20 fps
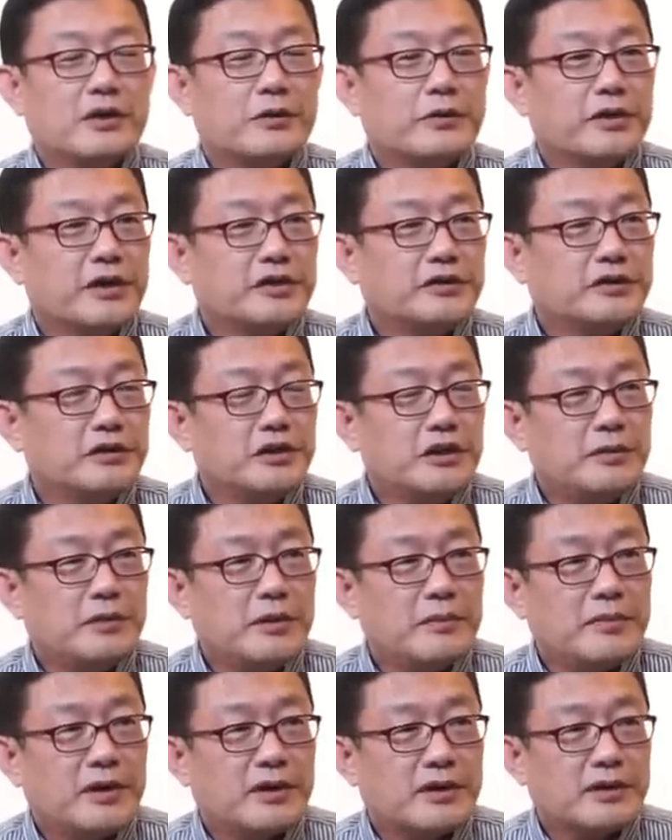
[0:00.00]
뭐
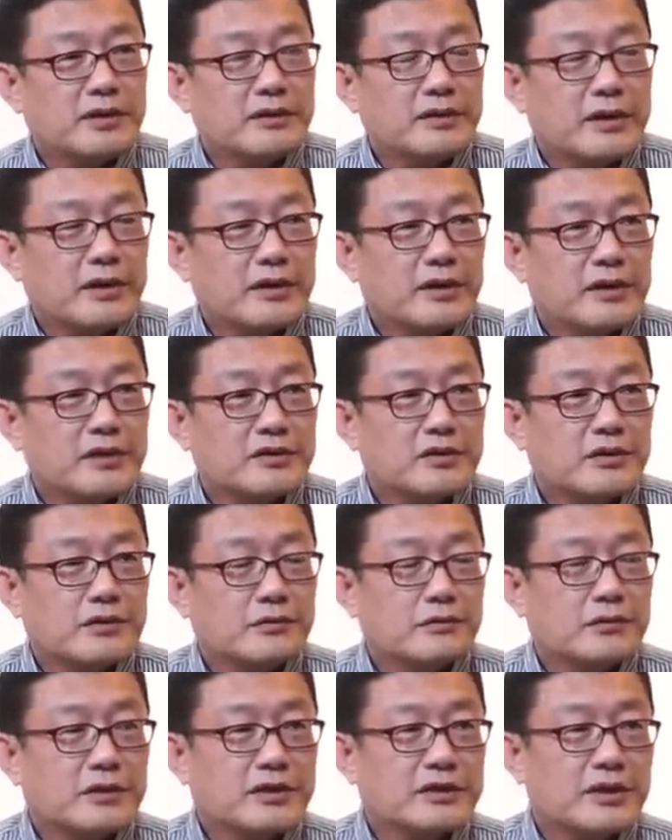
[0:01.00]
예수님이 말한 내가
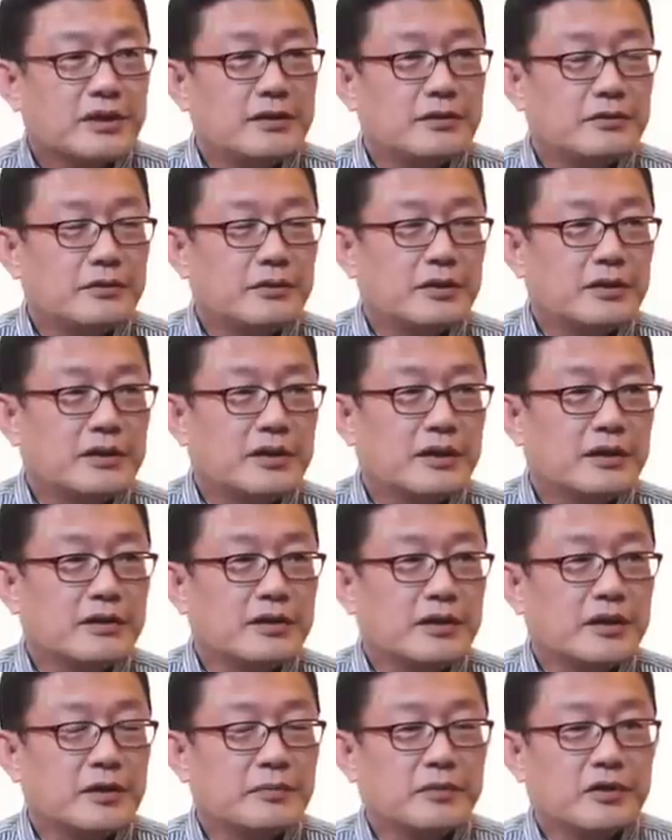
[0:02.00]
천국에 살고 있다는
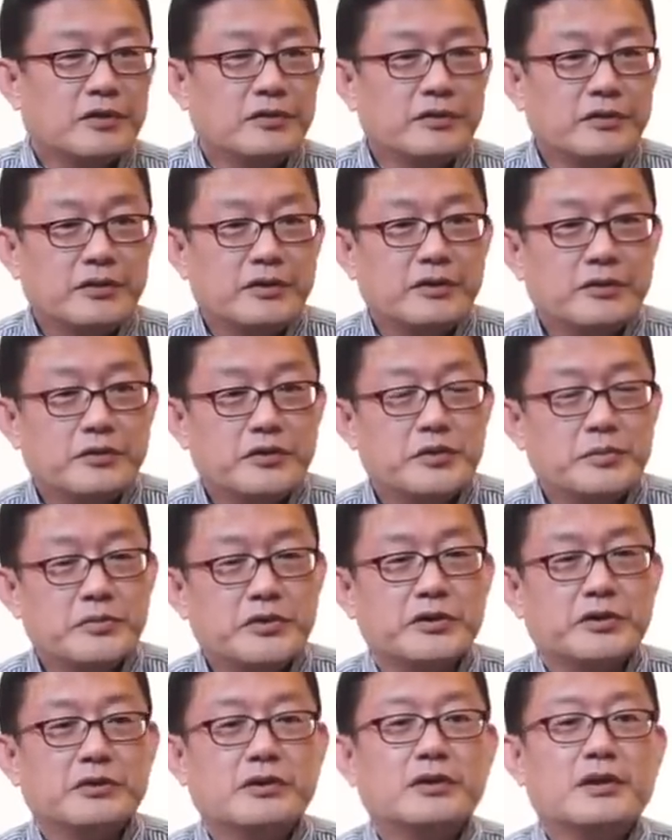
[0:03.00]
느낌 더 느끼고
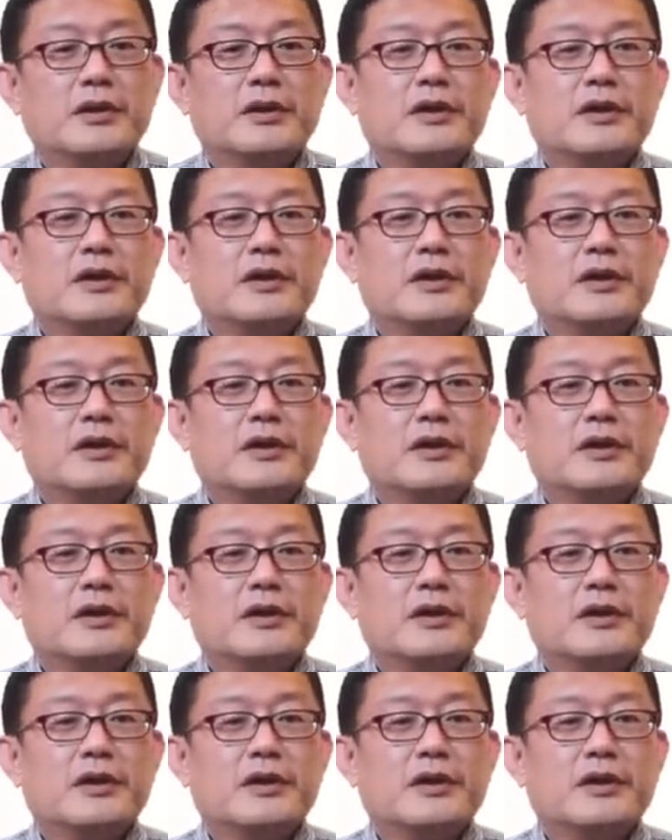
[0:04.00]
싶죠.